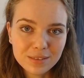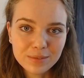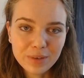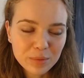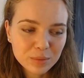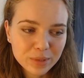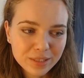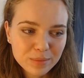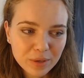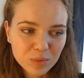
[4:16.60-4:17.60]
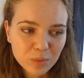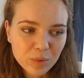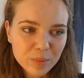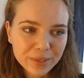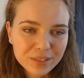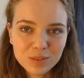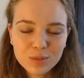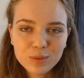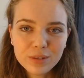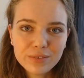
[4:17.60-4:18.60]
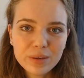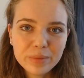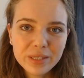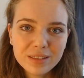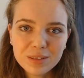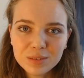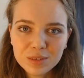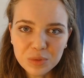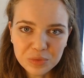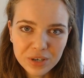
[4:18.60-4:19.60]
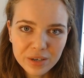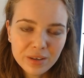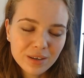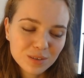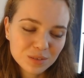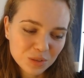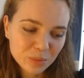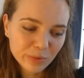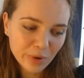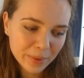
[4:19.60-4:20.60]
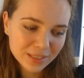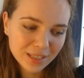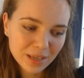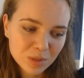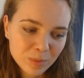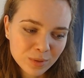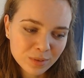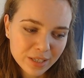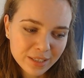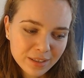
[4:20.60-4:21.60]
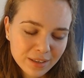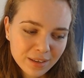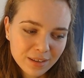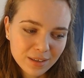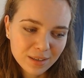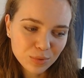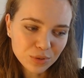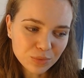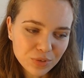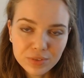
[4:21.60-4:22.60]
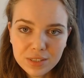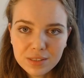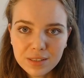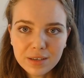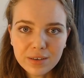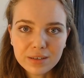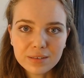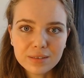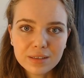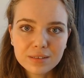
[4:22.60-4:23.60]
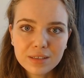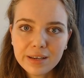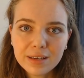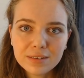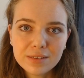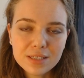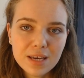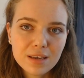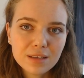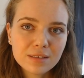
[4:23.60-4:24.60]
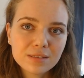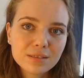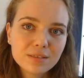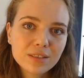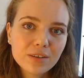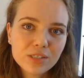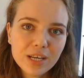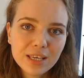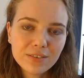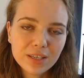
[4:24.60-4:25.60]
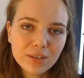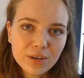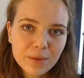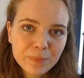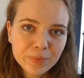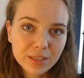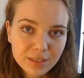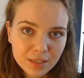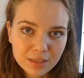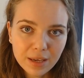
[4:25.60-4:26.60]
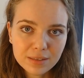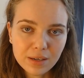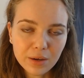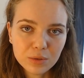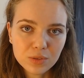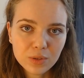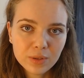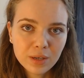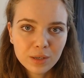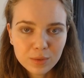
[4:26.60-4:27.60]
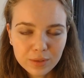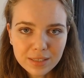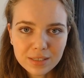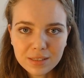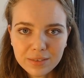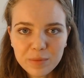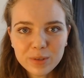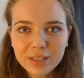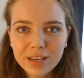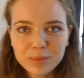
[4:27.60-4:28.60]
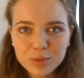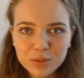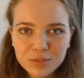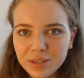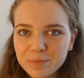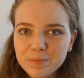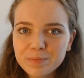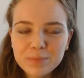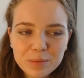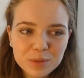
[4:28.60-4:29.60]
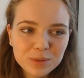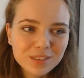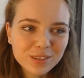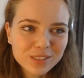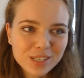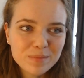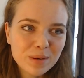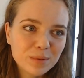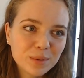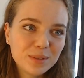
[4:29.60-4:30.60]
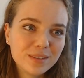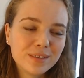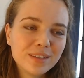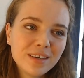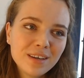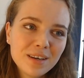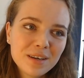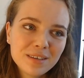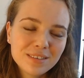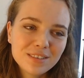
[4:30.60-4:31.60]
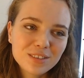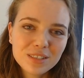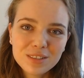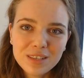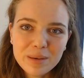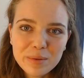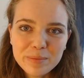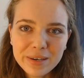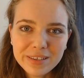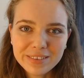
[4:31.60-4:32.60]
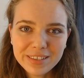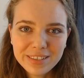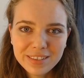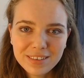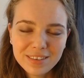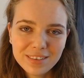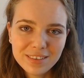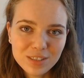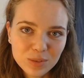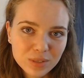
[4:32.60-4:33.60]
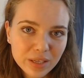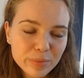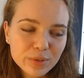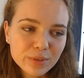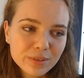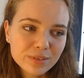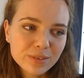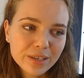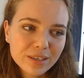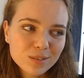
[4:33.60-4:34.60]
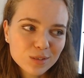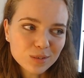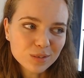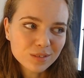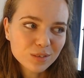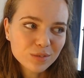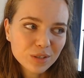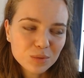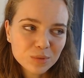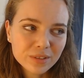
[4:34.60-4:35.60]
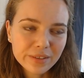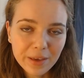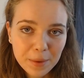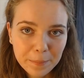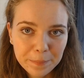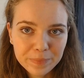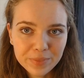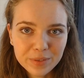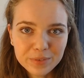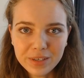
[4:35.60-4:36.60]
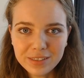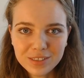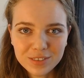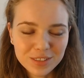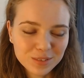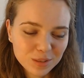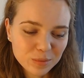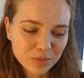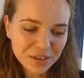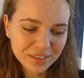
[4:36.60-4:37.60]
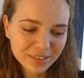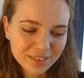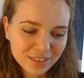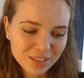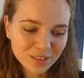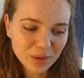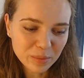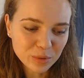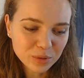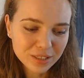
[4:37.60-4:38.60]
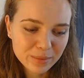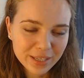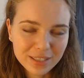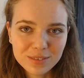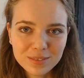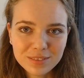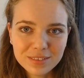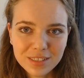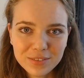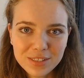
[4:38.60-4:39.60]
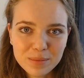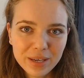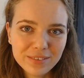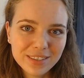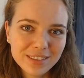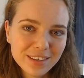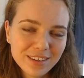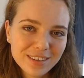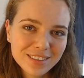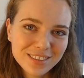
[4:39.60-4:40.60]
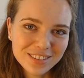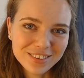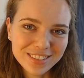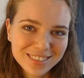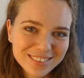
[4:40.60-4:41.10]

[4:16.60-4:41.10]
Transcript: vraiment une bonne expérience pour moi parce que toutes les familles étaient contentes de me voir, contentes de pouvoir pratiquer un petit peu d'anglais et puis de me faire visiter, d'avoir euh, quelqu'un de l'extérieur, euh, une étrangère qui vient les voir et qui s'intéresse à leur culture. Donc là c'était vraiment le cas à Pskov, il pas beaucoup d'étrangers, pas beaucoup de, gens qui sont capables de parler anglais. Et les gens ont très peu d'occasion de, voir du monde d'ailleurs. Donc voilà, les gens étaient contents de me voir. Euh, j'ai le droit à beaucoup d'explications, des visites privées. C'était chouette.